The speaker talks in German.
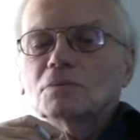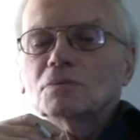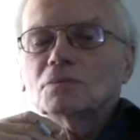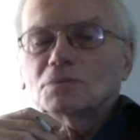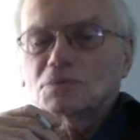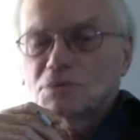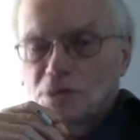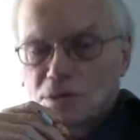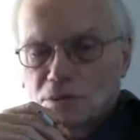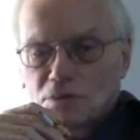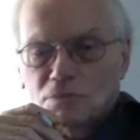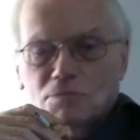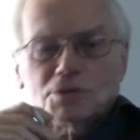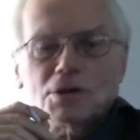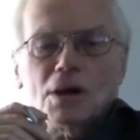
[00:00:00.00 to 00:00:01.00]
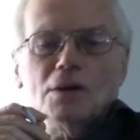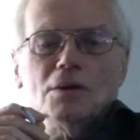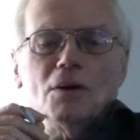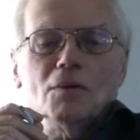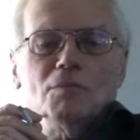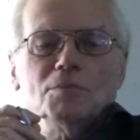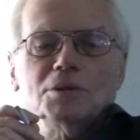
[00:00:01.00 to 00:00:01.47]
und sind zum Teil
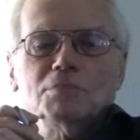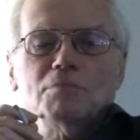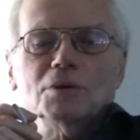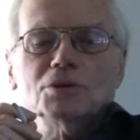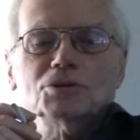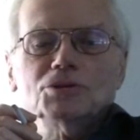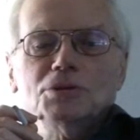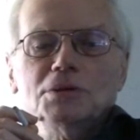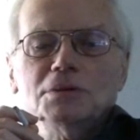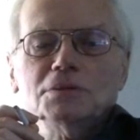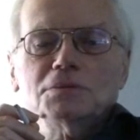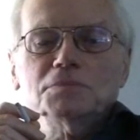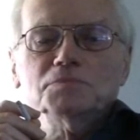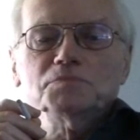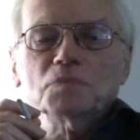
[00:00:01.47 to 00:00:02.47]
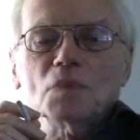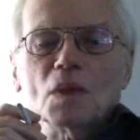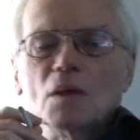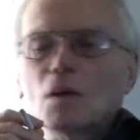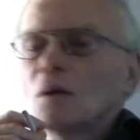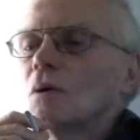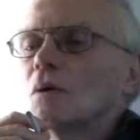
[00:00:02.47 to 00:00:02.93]
auch mitmarschiert.
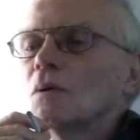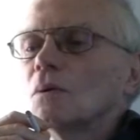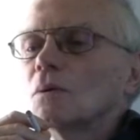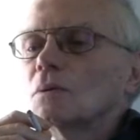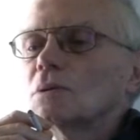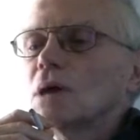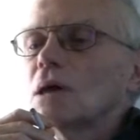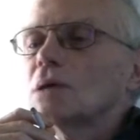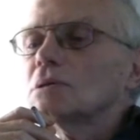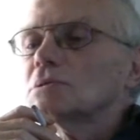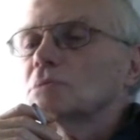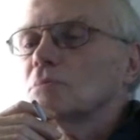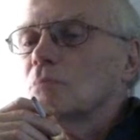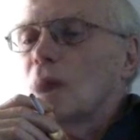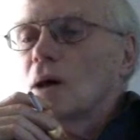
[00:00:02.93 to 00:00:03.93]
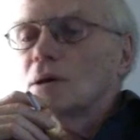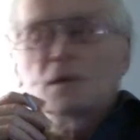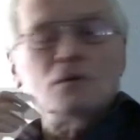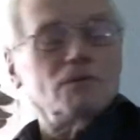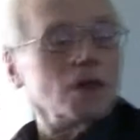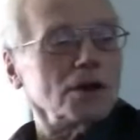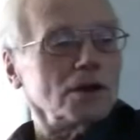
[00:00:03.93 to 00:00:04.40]
Und der 1. Mai,
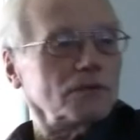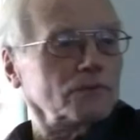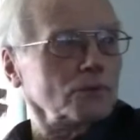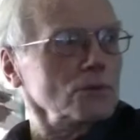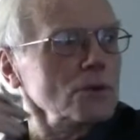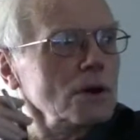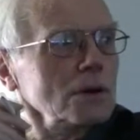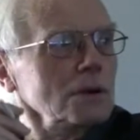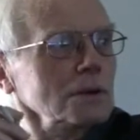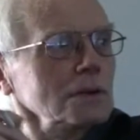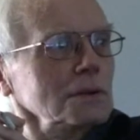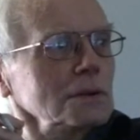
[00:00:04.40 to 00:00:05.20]
der war ja früher